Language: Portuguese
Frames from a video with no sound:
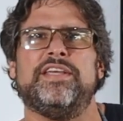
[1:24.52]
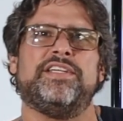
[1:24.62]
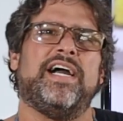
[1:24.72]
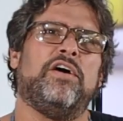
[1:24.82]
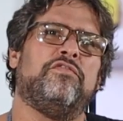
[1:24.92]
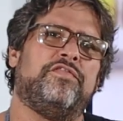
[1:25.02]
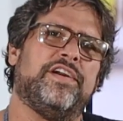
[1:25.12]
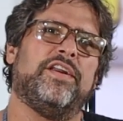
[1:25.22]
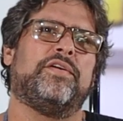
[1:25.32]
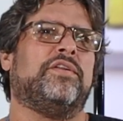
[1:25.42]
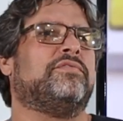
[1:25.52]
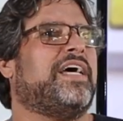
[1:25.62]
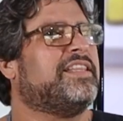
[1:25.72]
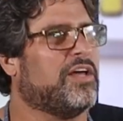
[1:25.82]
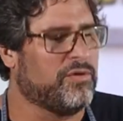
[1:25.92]
aqui é já é um fígado que não
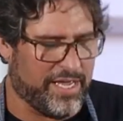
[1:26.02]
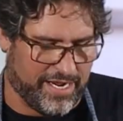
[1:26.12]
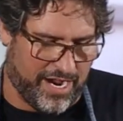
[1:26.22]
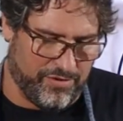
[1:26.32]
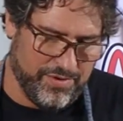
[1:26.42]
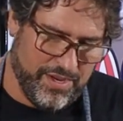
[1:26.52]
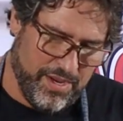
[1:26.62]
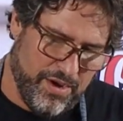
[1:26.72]
tá tão legal.